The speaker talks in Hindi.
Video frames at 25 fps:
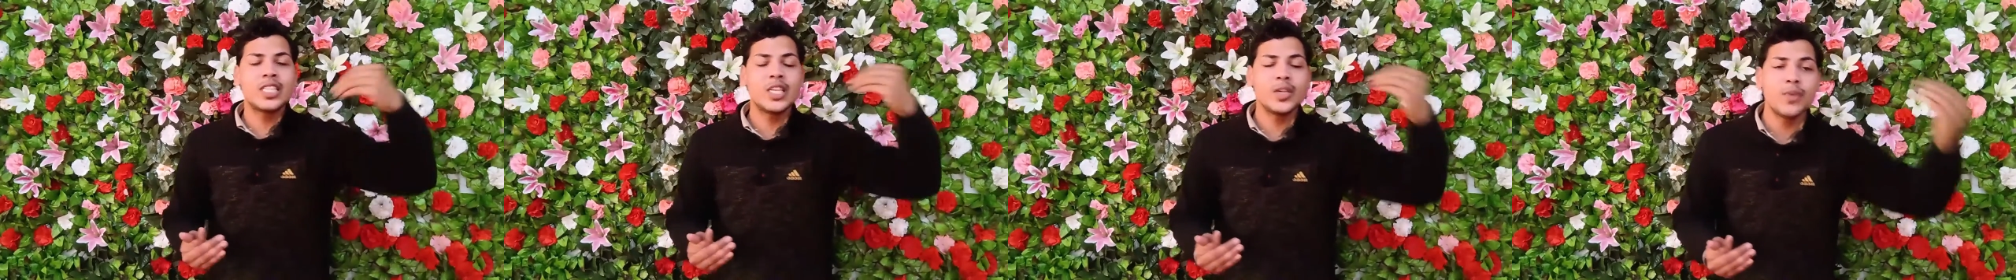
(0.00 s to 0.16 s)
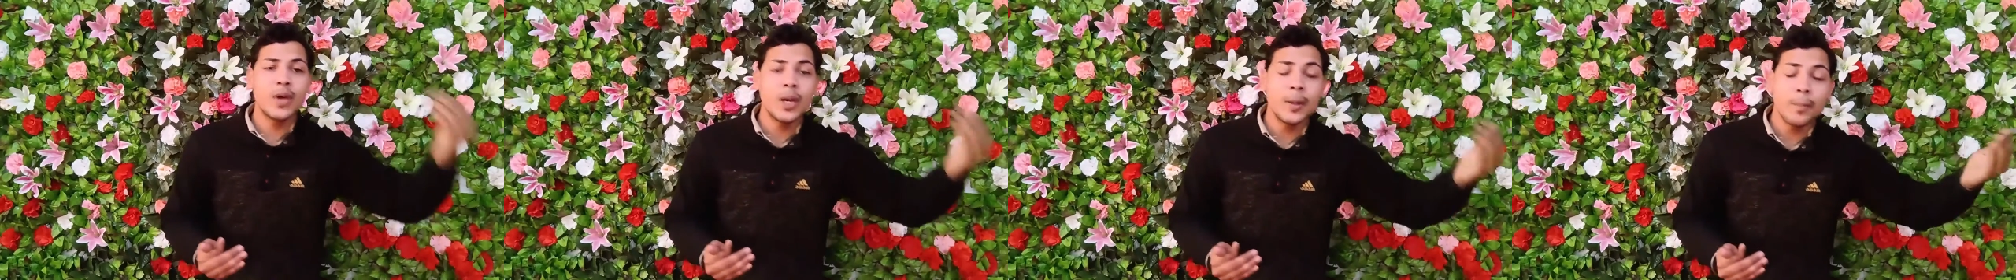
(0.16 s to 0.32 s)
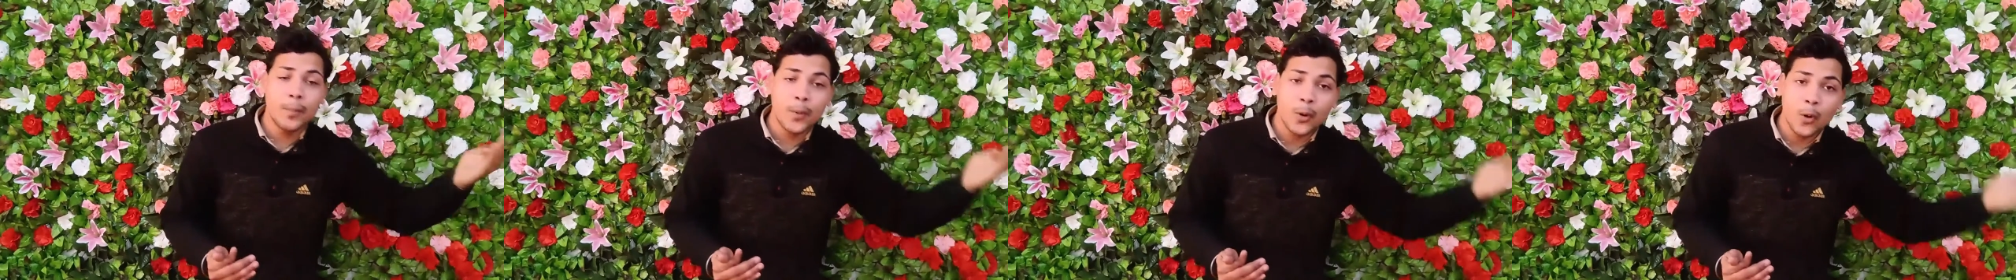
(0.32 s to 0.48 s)

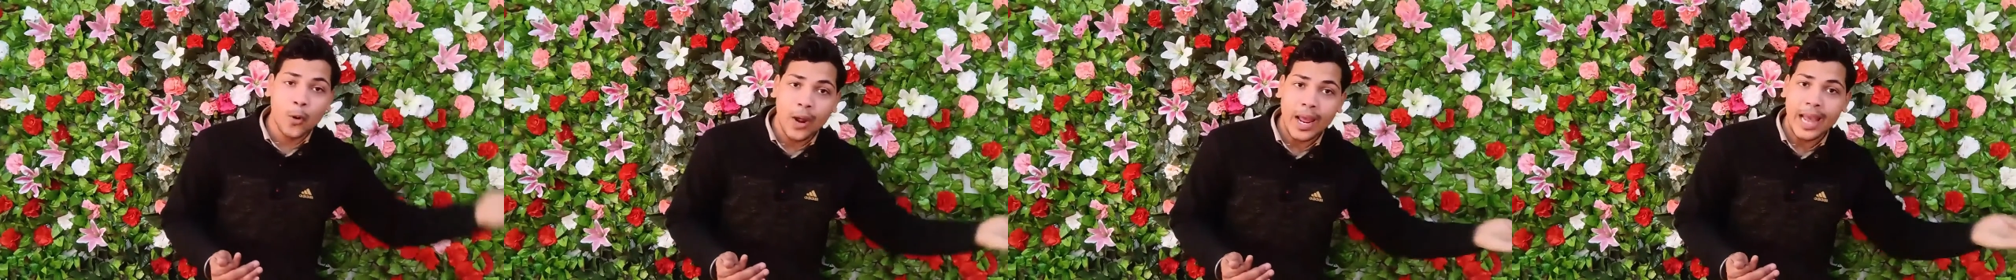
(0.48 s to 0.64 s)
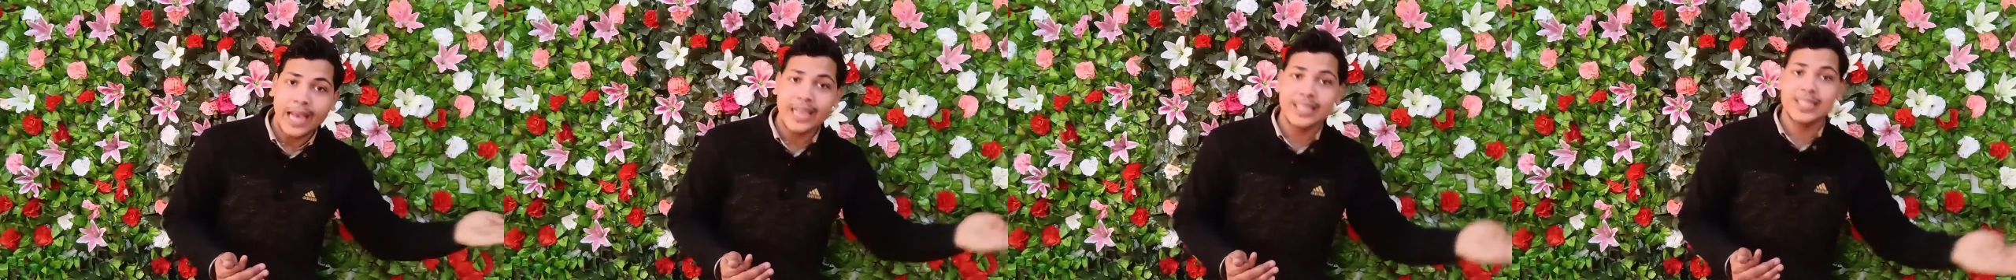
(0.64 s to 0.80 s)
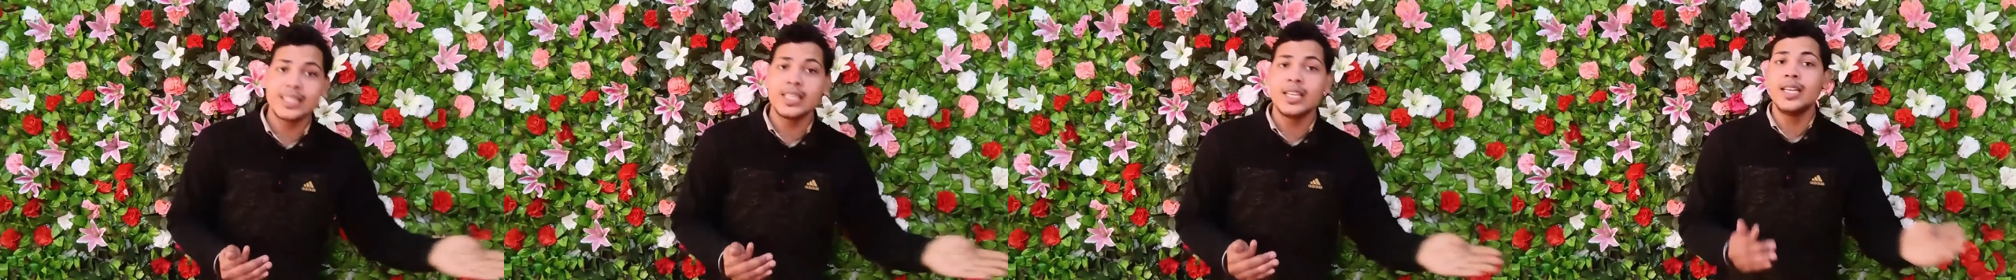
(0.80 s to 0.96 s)
जीवन प्रो
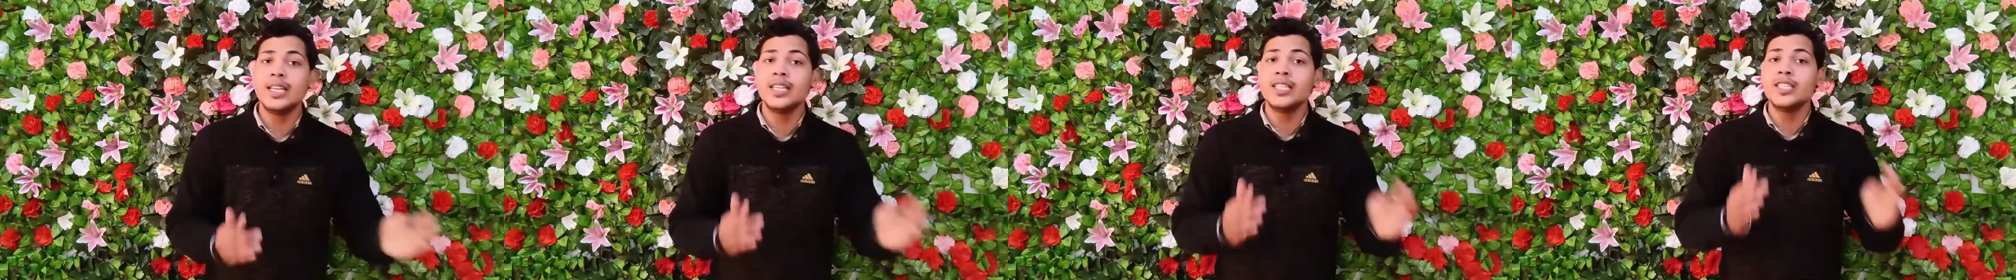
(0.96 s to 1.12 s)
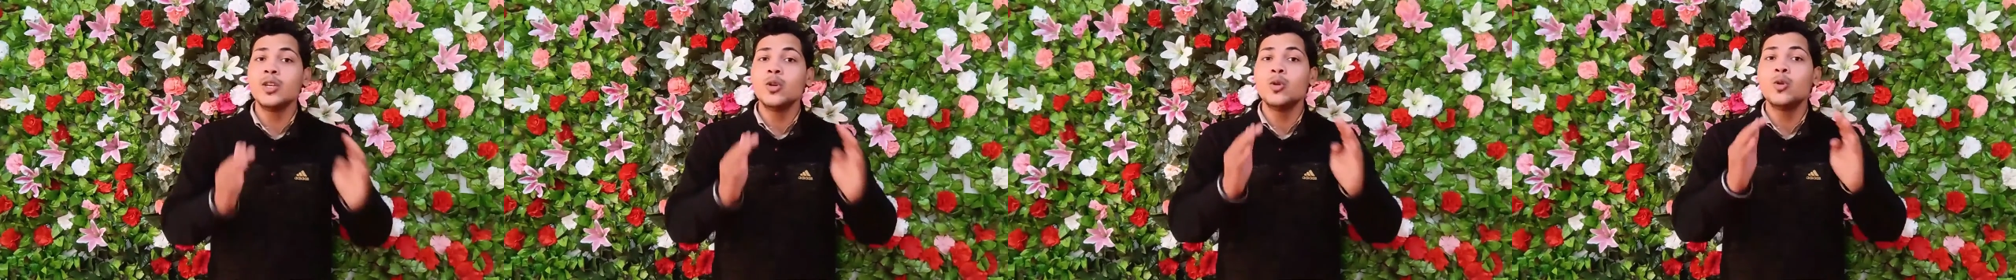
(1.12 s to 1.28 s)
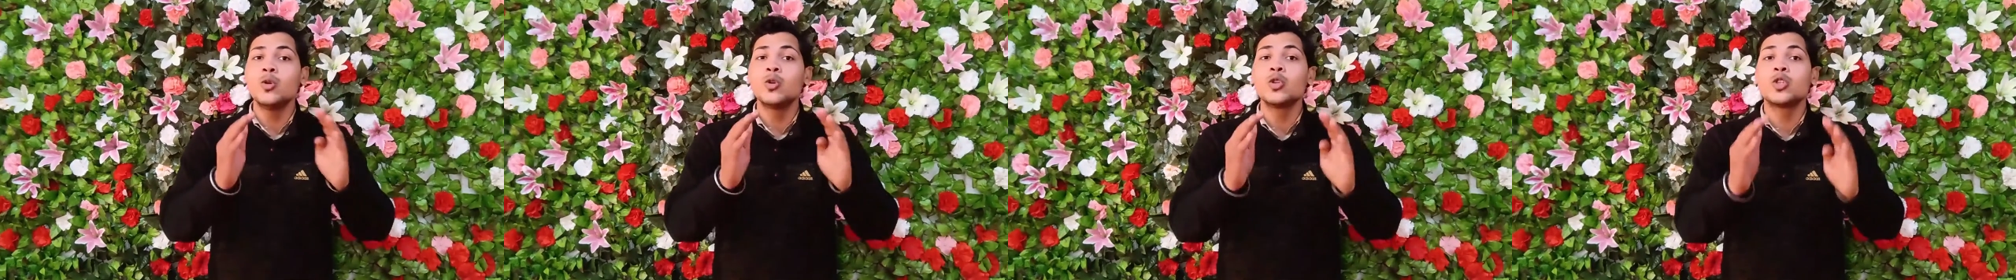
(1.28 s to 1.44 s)
एक्स ले
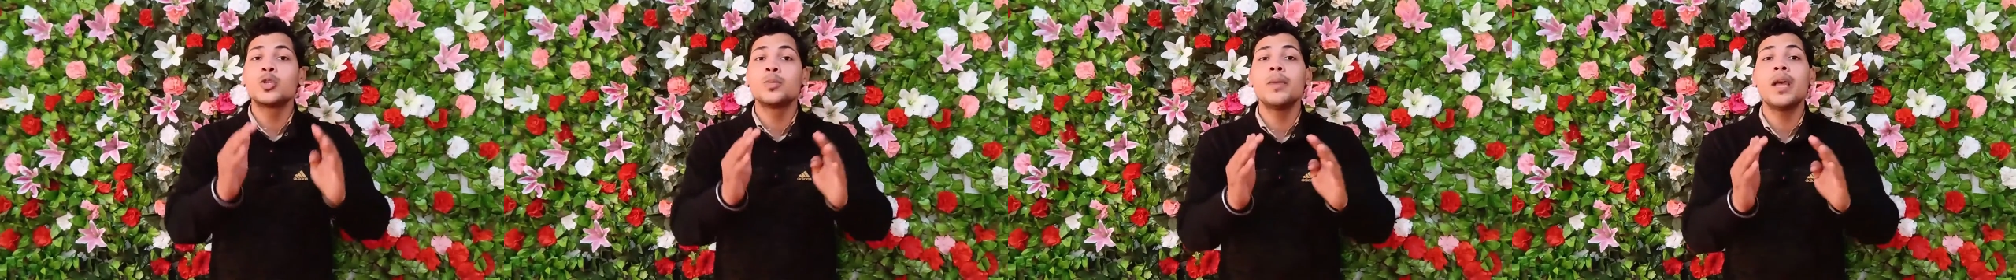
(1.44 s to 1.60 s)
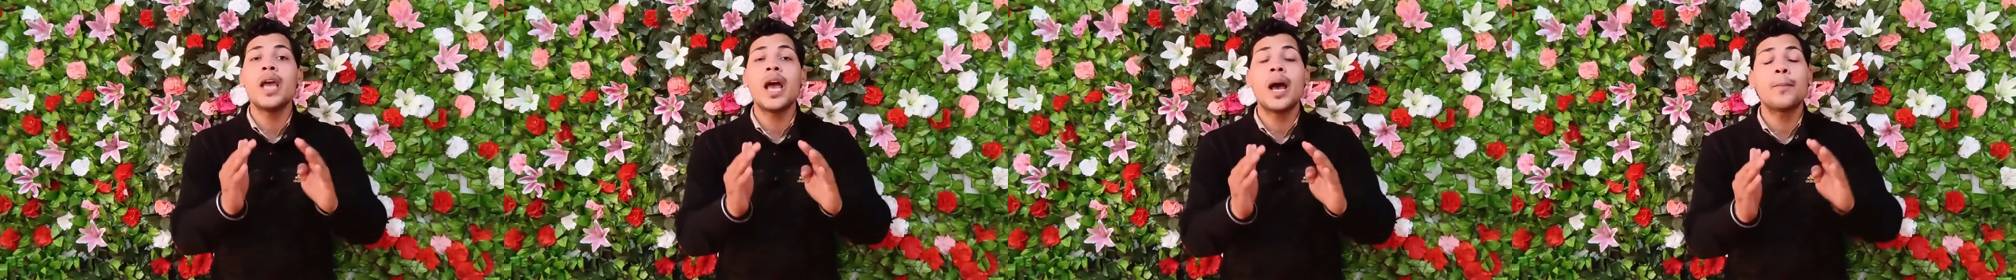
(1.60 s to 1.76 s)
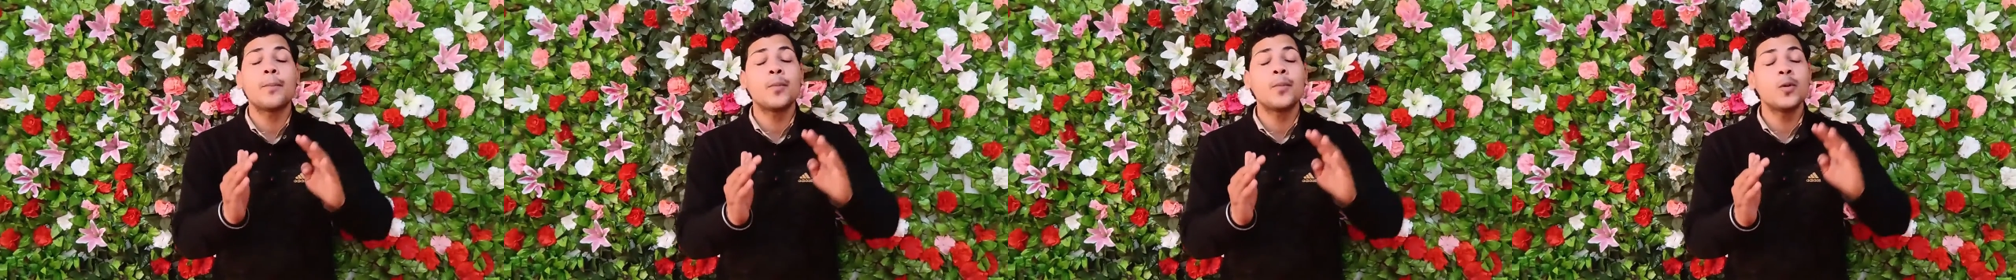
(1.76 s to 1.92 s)
लीजिए
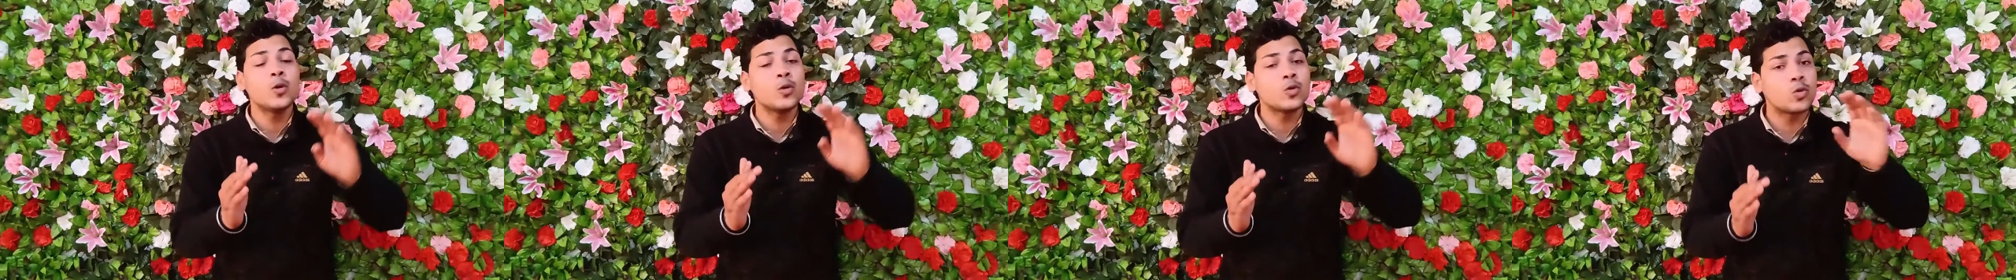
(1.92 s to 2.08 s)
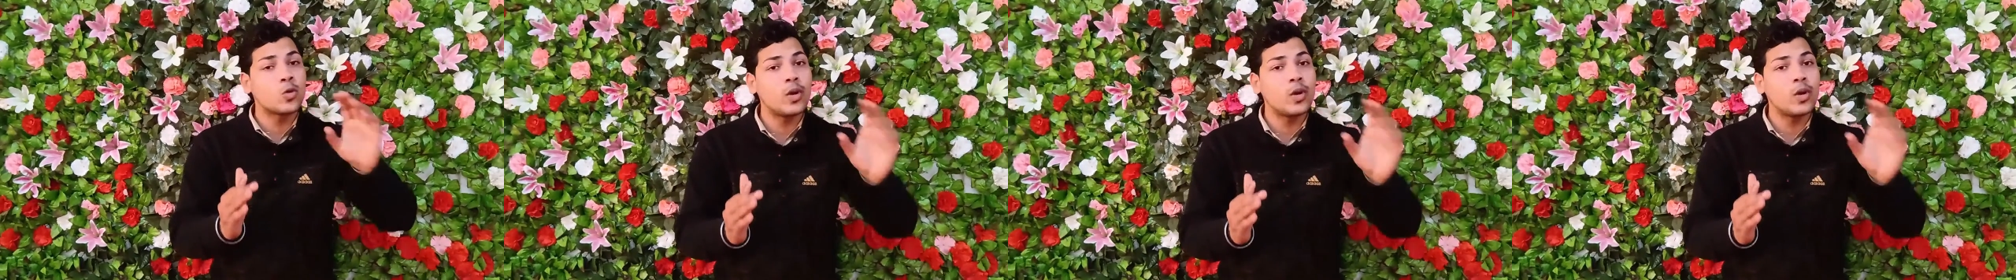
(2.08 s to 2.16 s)
उसमें आपको